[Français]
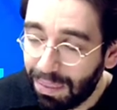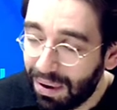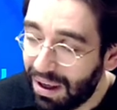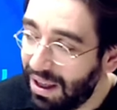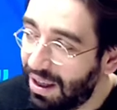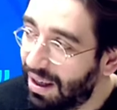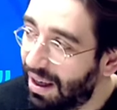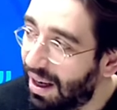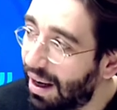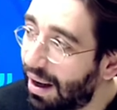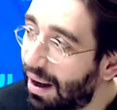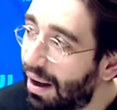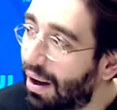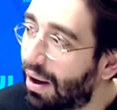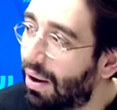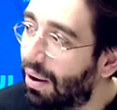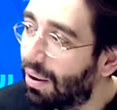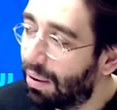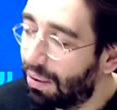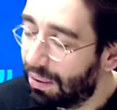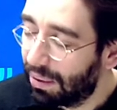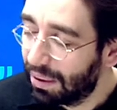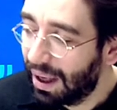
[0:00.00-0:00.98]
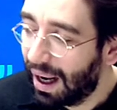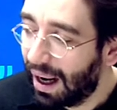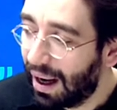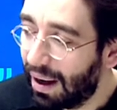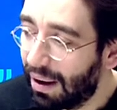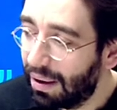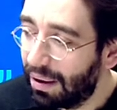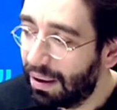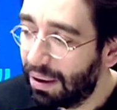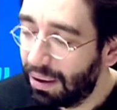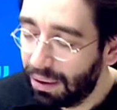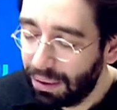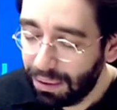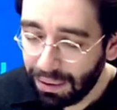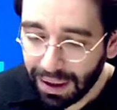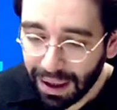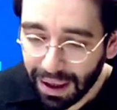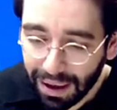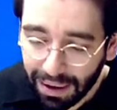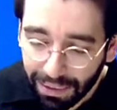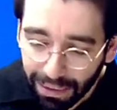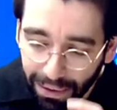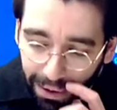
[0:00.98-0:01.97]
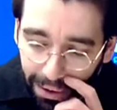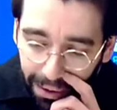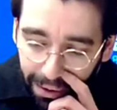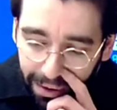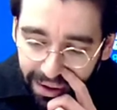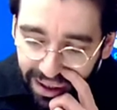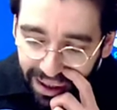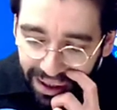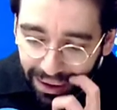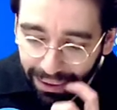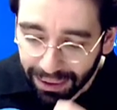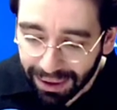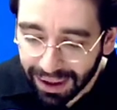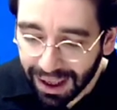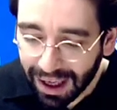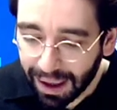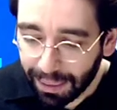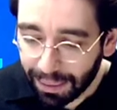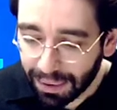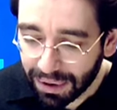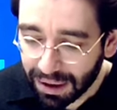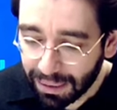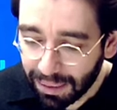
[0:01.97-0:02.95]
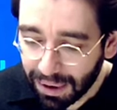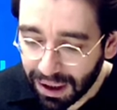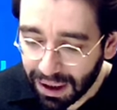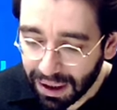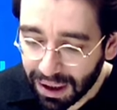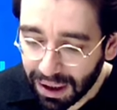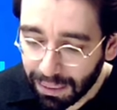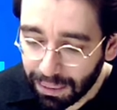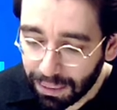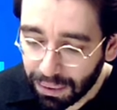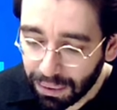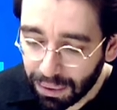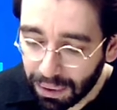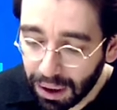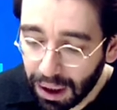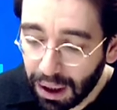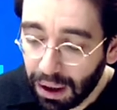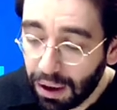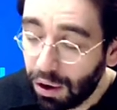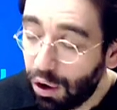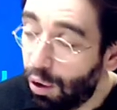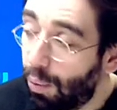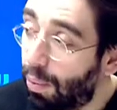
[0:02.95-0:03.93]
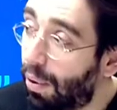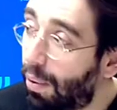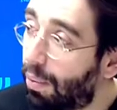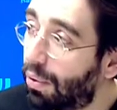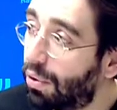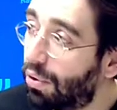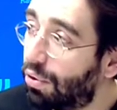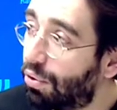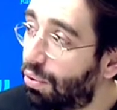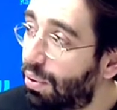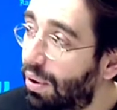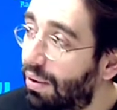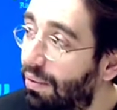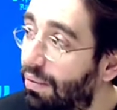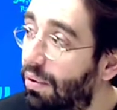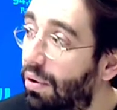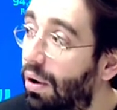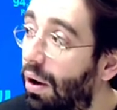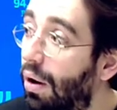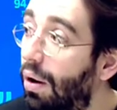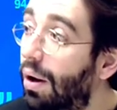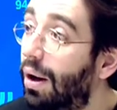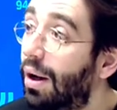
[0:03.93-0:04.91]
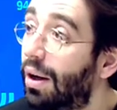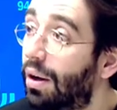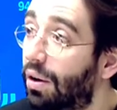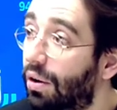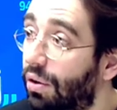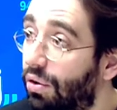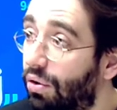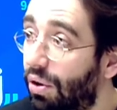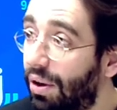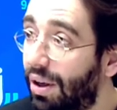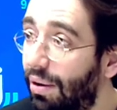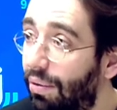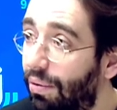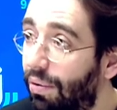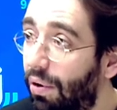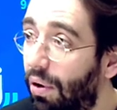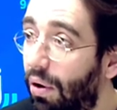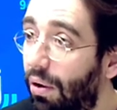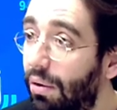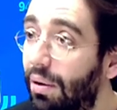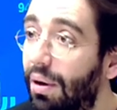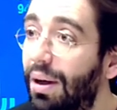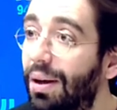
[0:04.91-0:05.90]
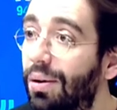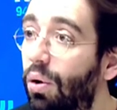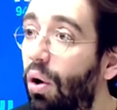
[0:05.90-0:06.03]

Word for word: plier on a une délivrance et on a la possibilité pour le peuple juif de se défendre,